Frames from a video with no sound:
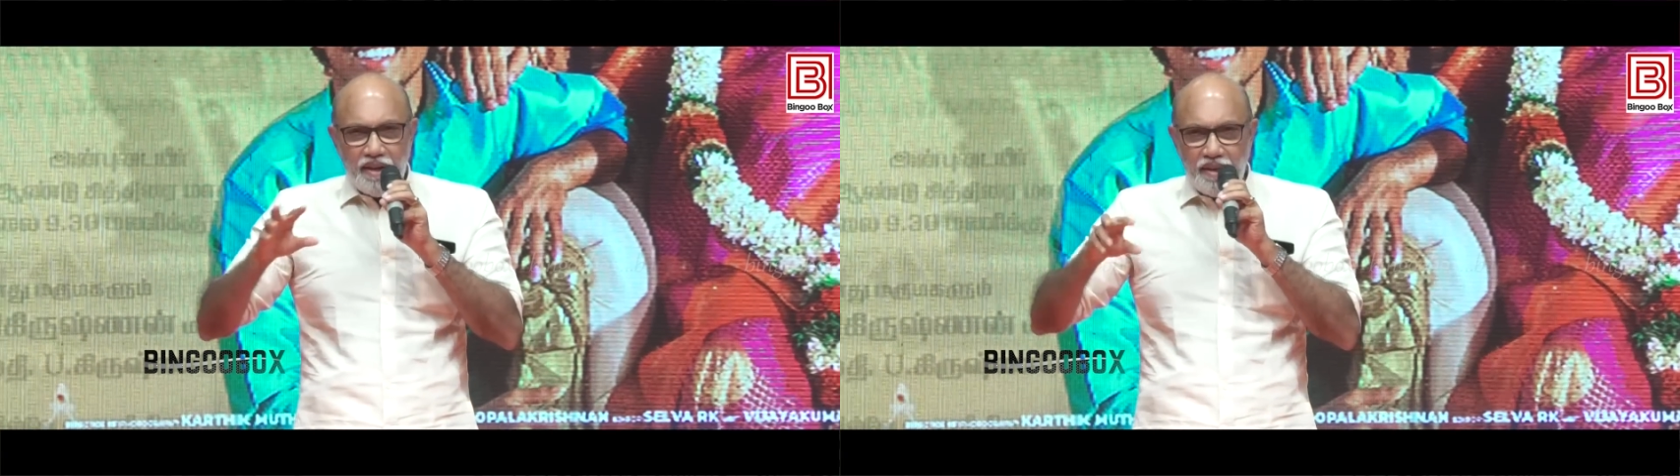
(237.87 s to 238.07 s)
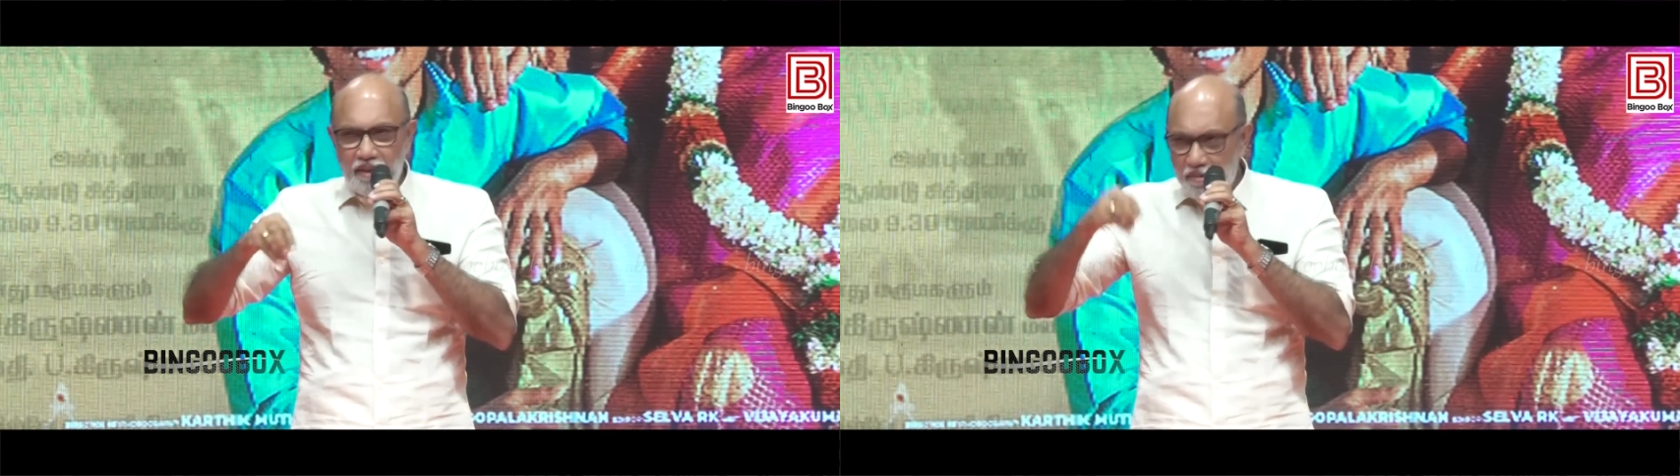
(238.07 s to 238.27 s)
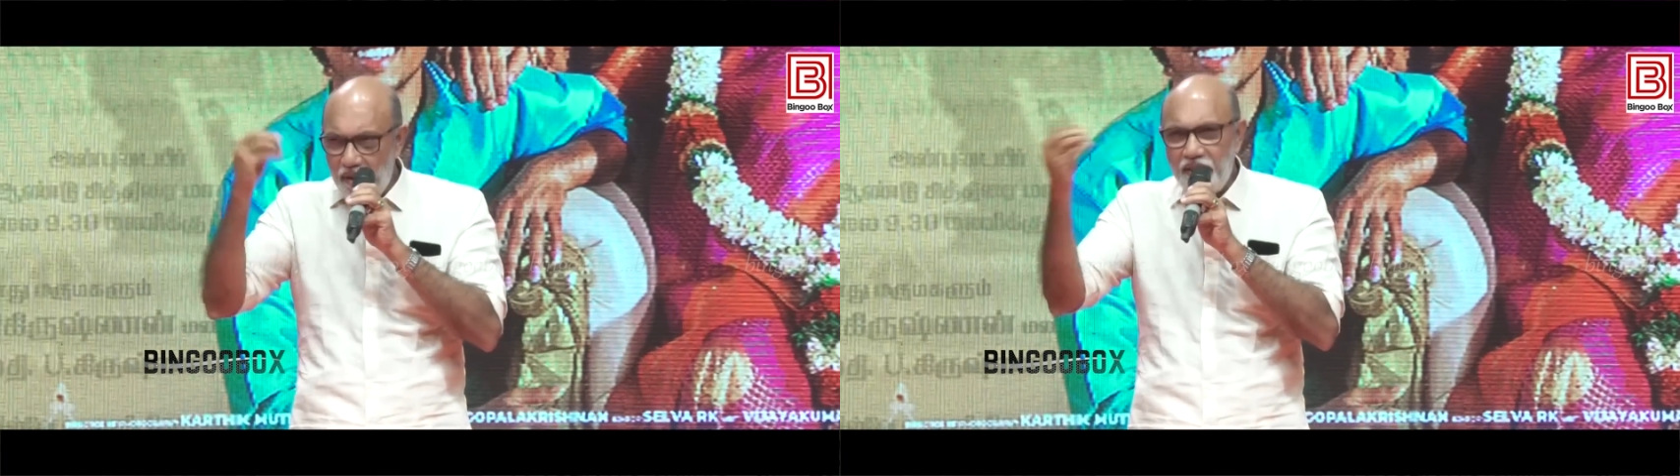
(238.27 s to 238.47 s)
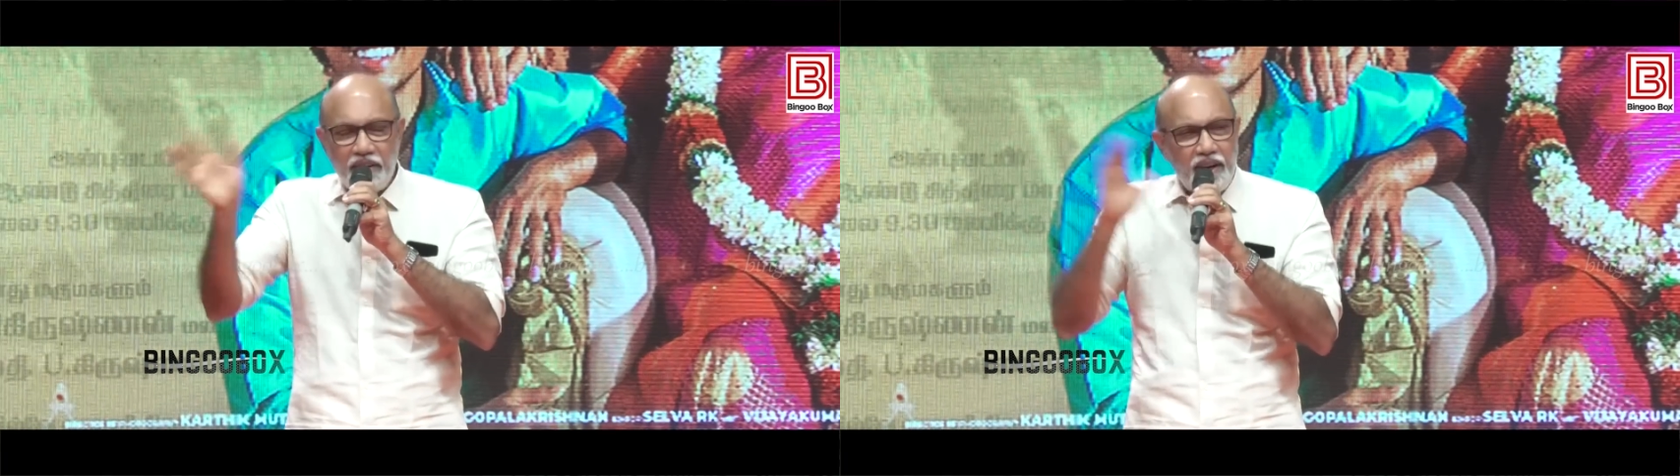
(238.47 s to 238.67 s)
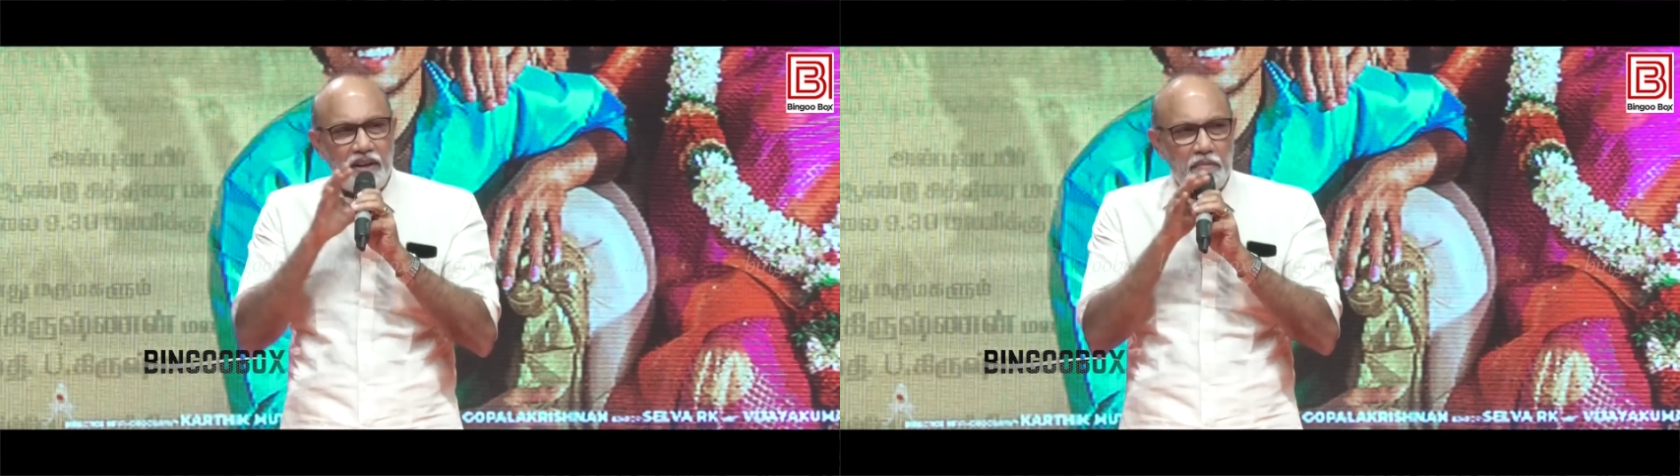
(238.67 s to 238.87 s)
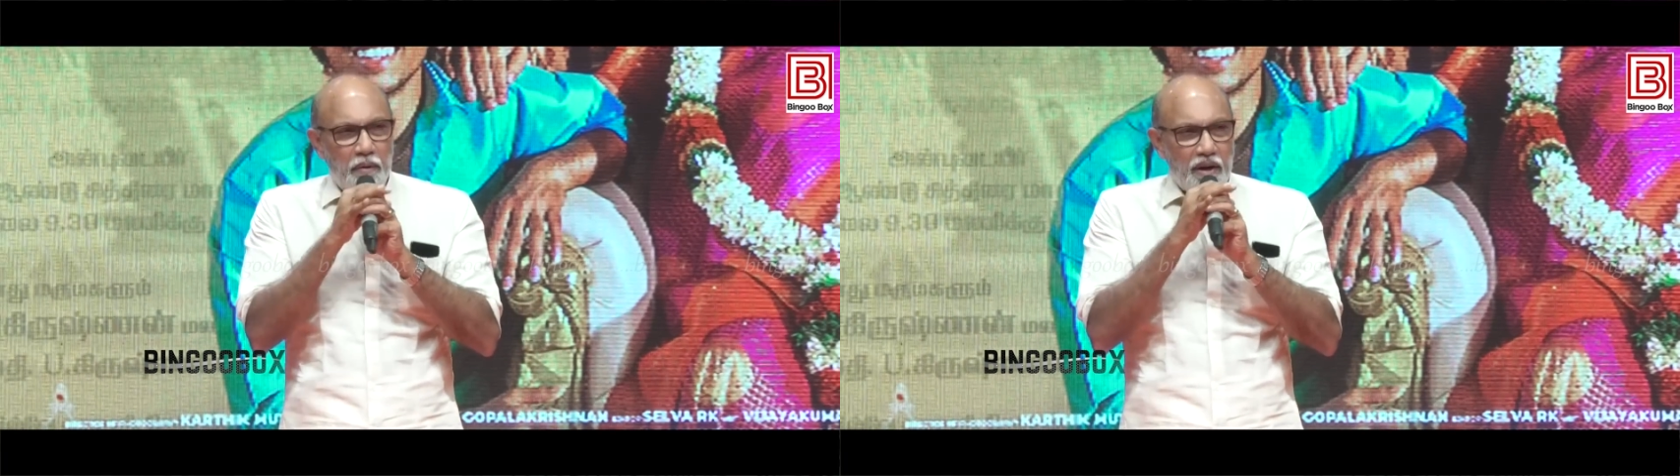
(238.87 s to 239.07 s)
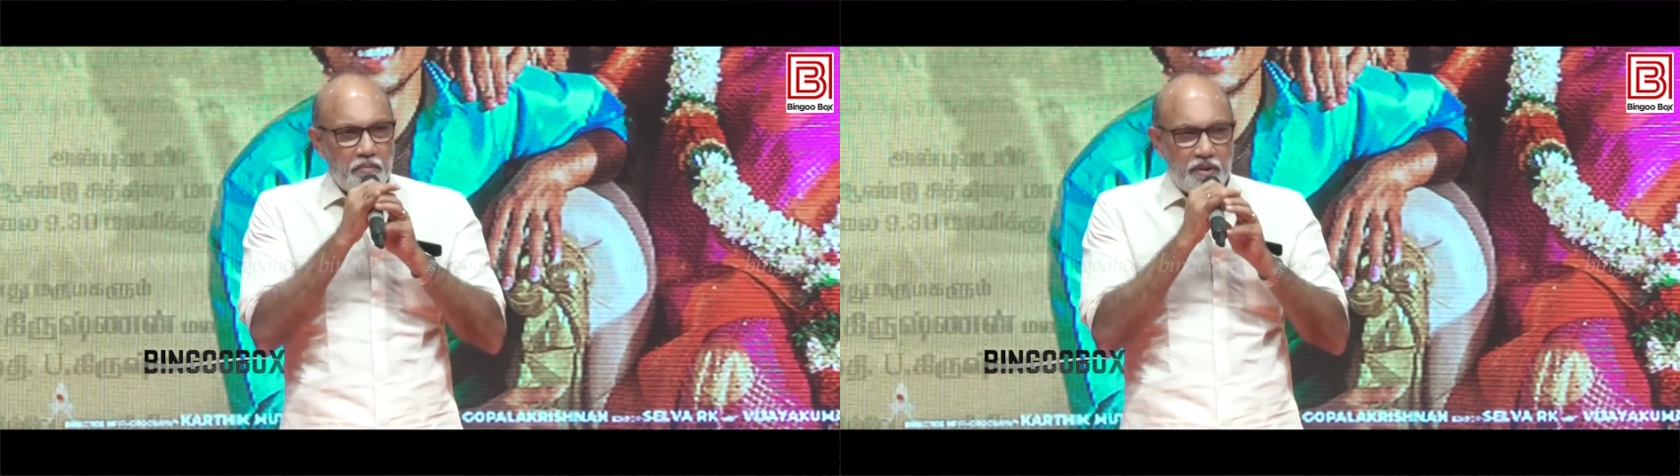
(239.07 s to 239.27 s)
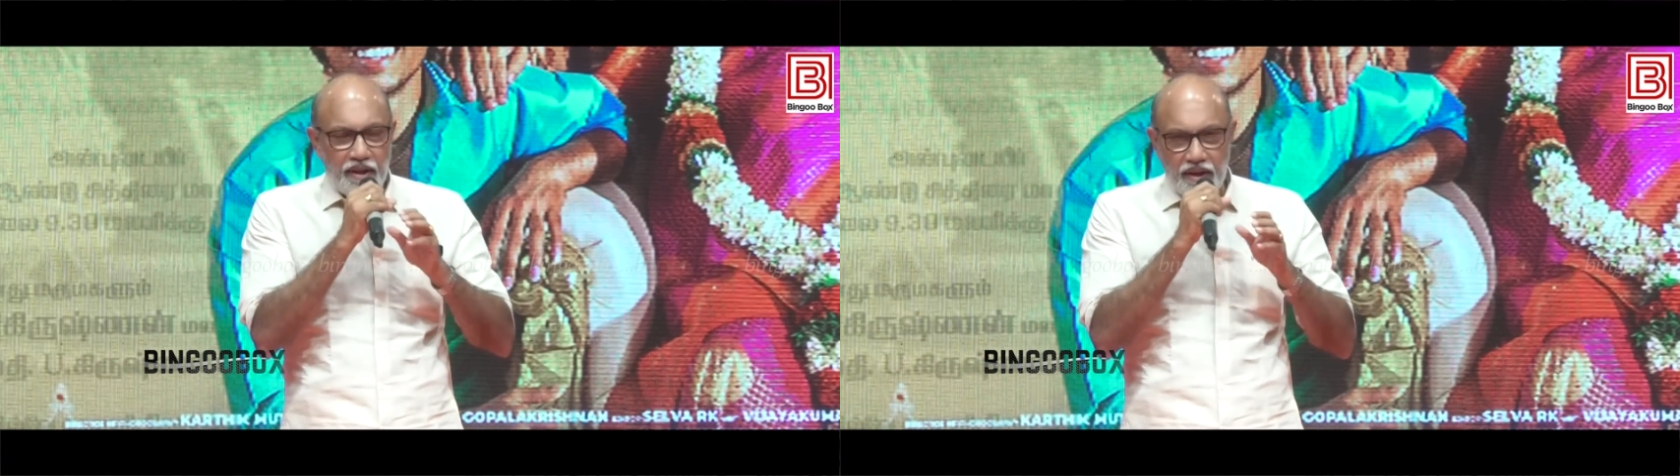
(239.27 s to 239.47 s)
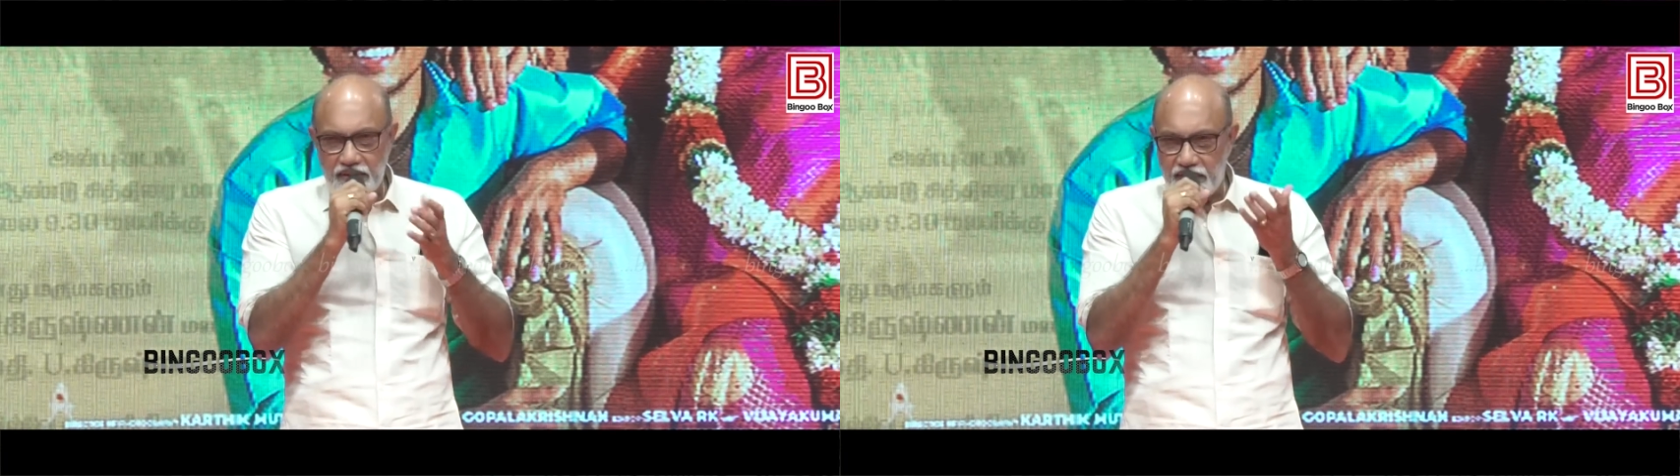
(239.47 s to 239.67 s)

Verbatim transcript: இதுக்கு மேலே வெரைட்டி பண்ண முடியாது அது